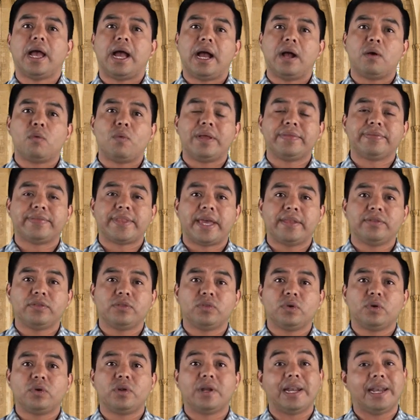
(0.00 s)

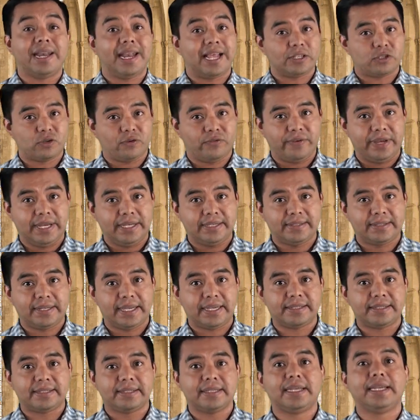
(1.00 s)
aguantando las
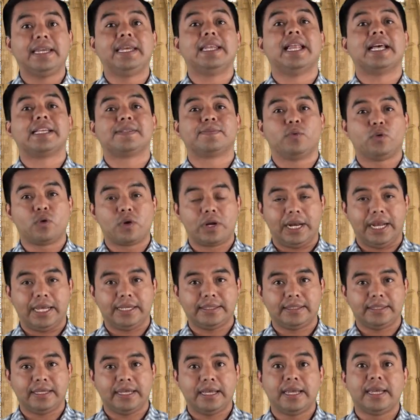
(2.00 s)
ofensas y las
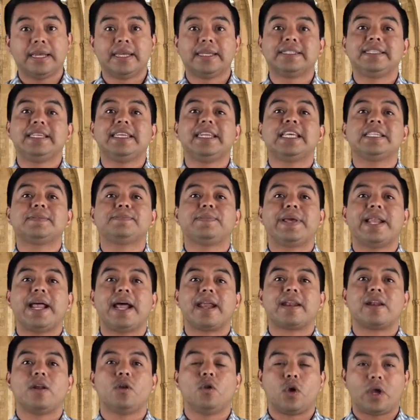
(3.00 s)
burlas, sin
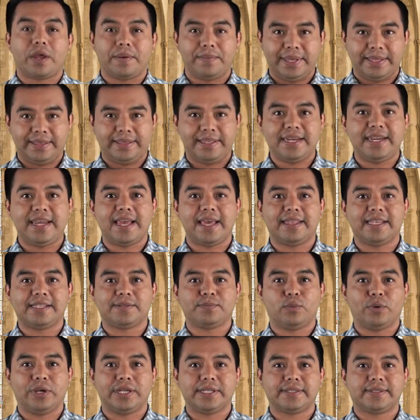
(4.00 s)
esperar lo que vendría
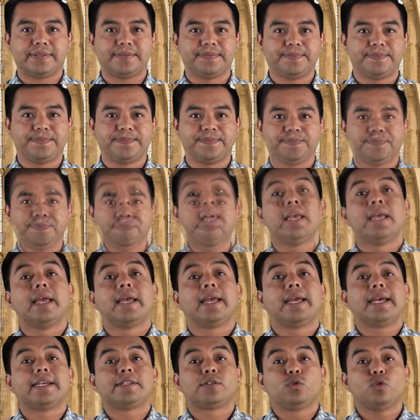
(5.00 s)
después.
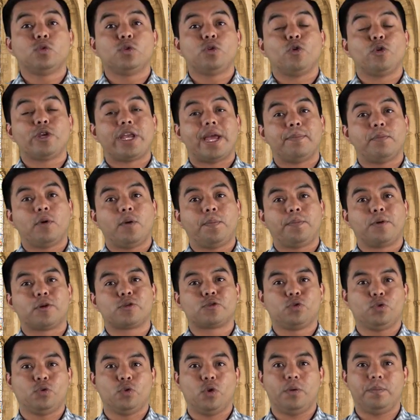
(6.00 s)
Jesús lo llamó
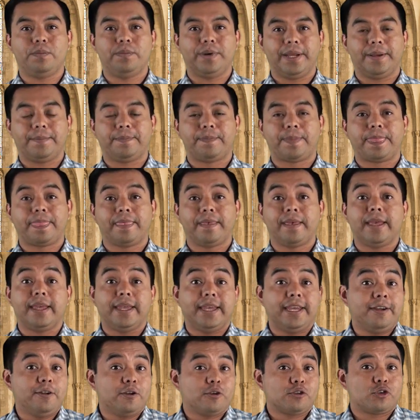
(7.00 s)
por su nombre,
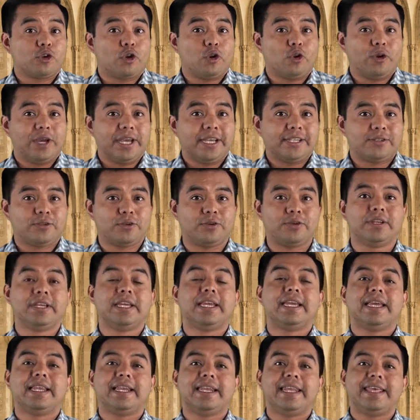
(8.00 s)
y no solo eso,
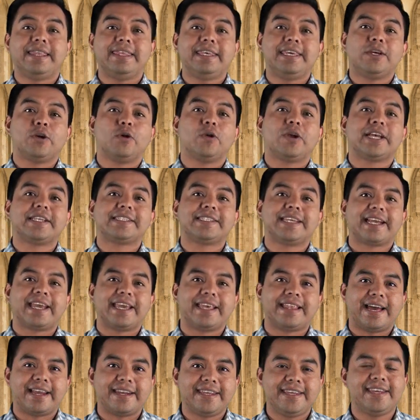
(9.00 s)
le dijo que se
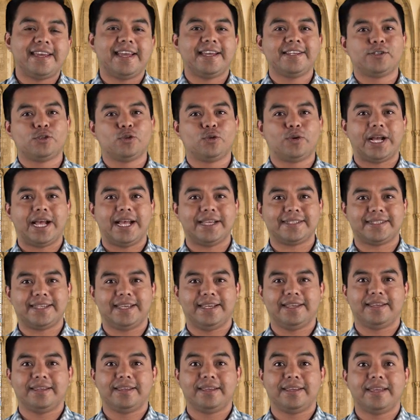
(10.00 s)
quedaría en su
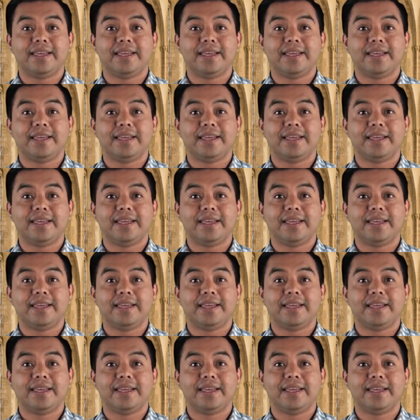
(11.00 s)
casa.